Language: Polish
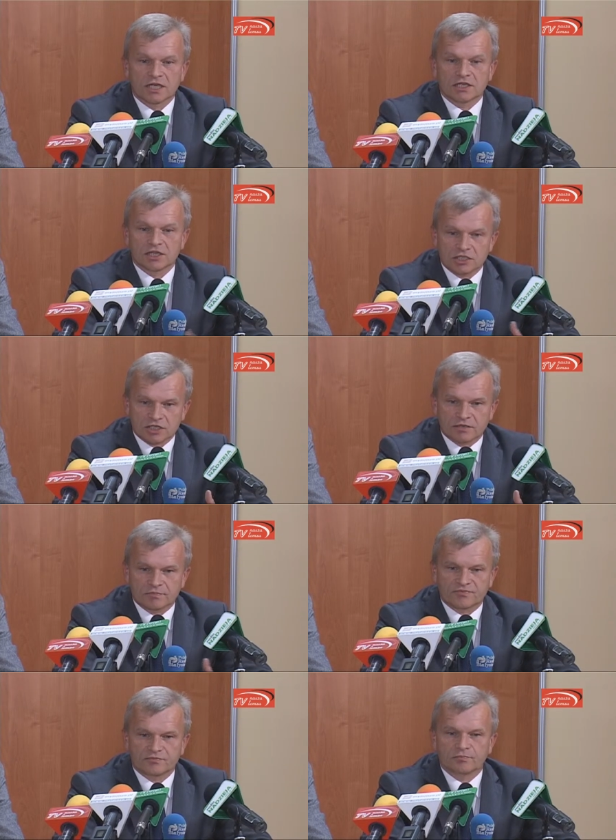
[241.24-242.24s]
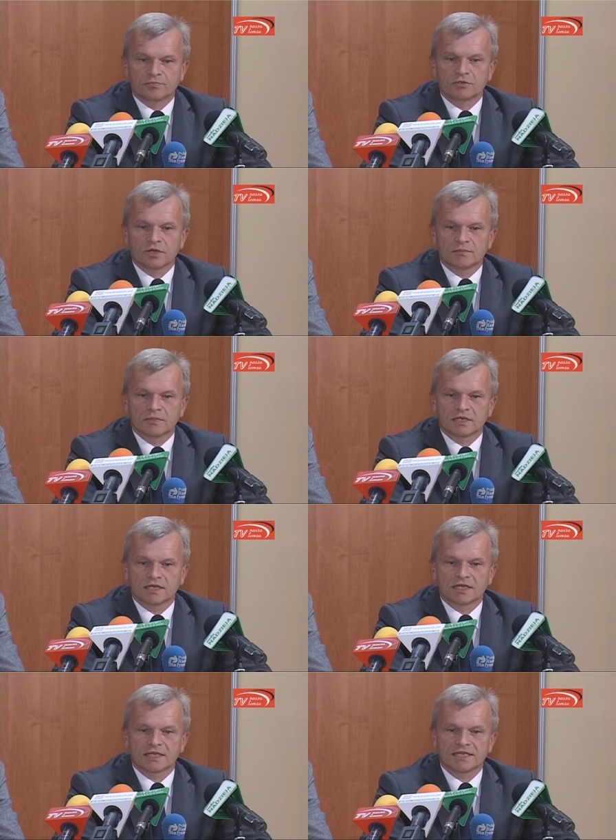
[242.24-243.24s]
Jeszcze byłem e, e,
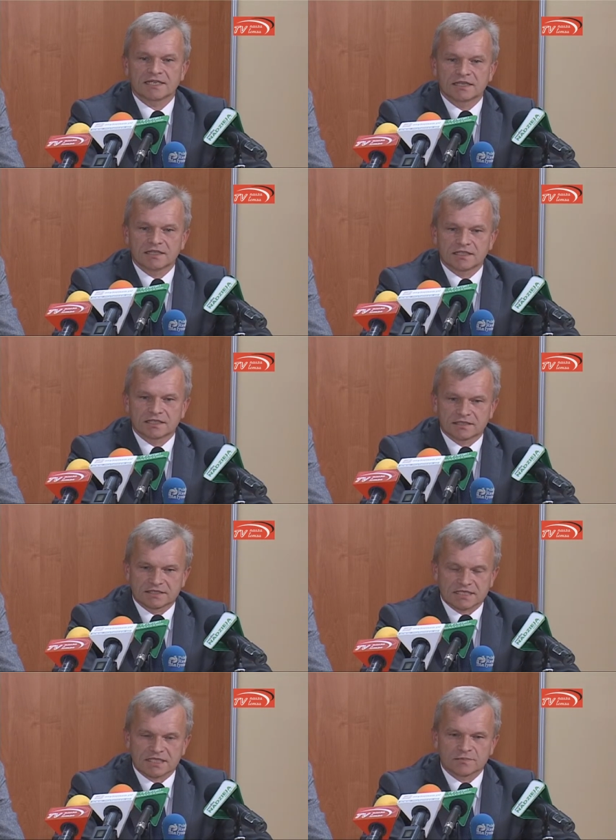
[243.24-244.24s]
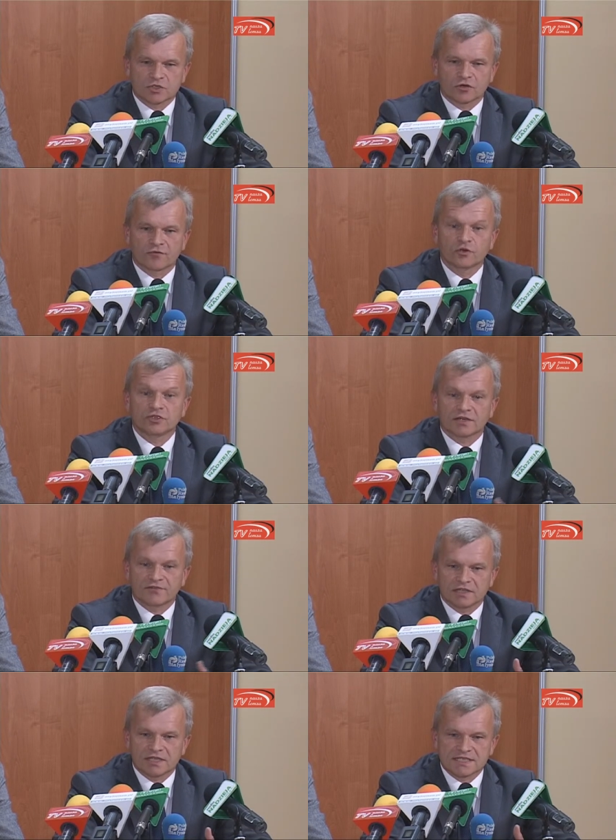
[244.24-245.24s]
zastępcą wójta w
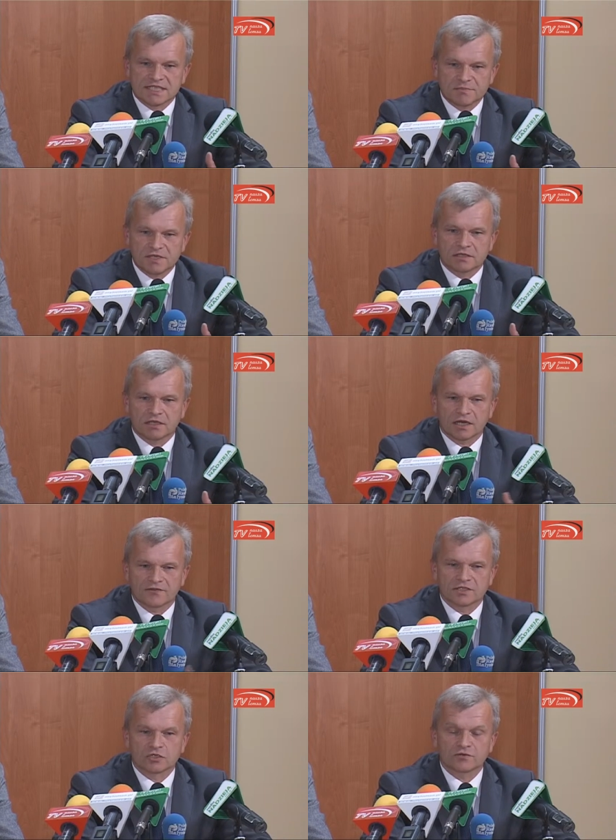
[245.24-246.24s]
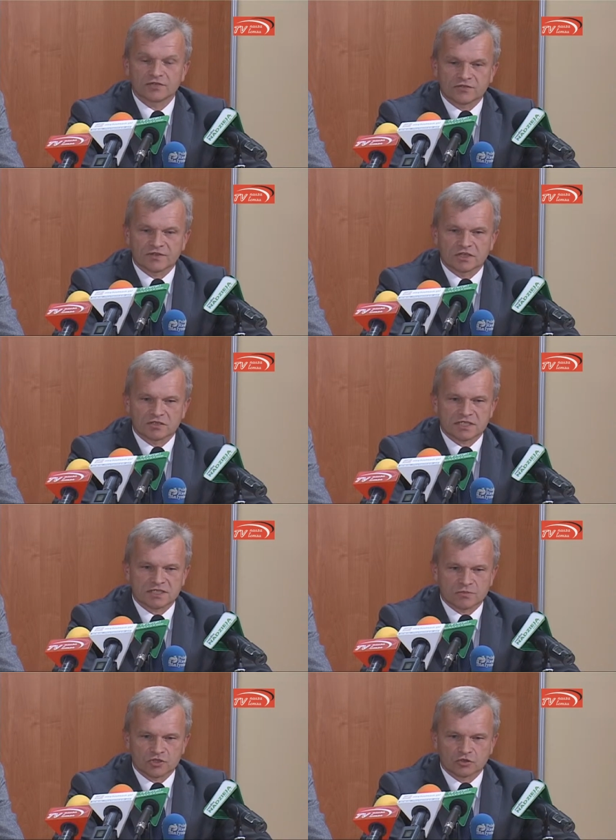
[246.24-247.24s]
jednej z gmin, a więc również w jednostce
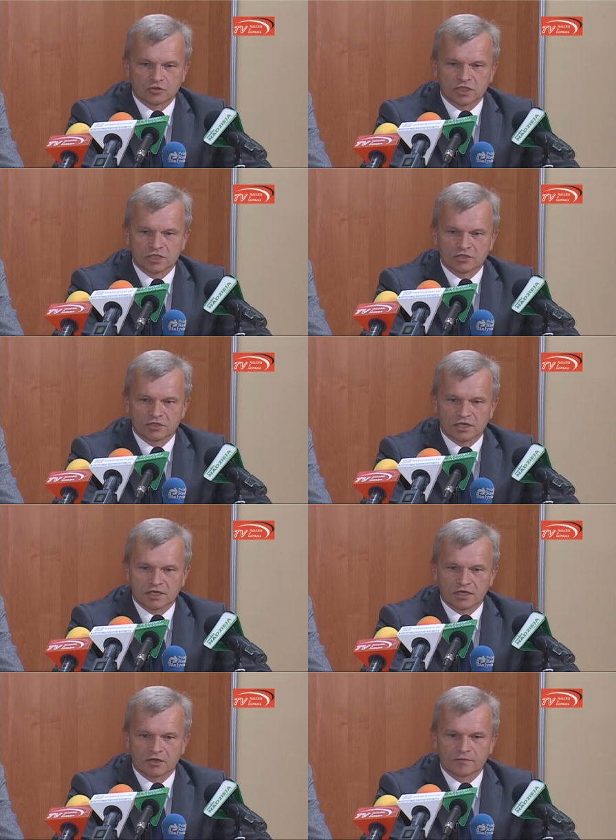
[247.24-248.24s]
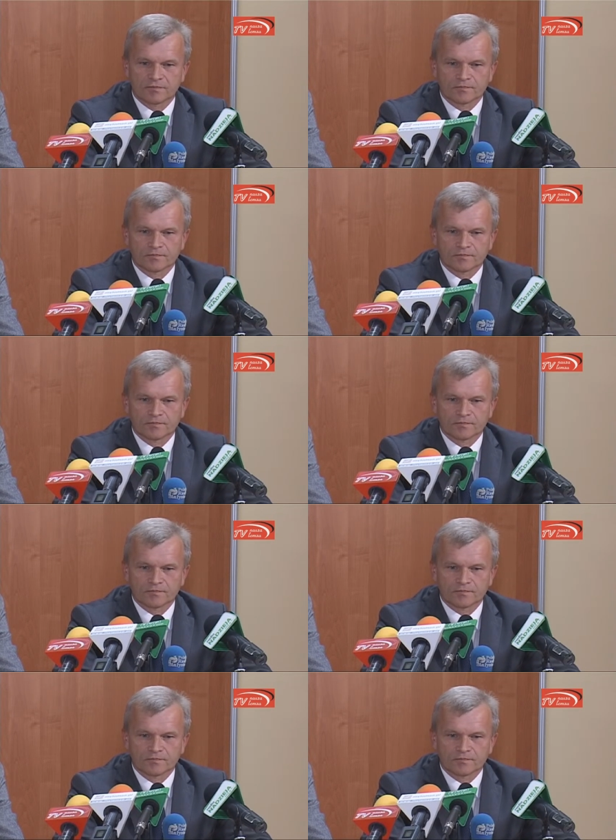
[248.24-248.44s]
samorządu terytorialnego.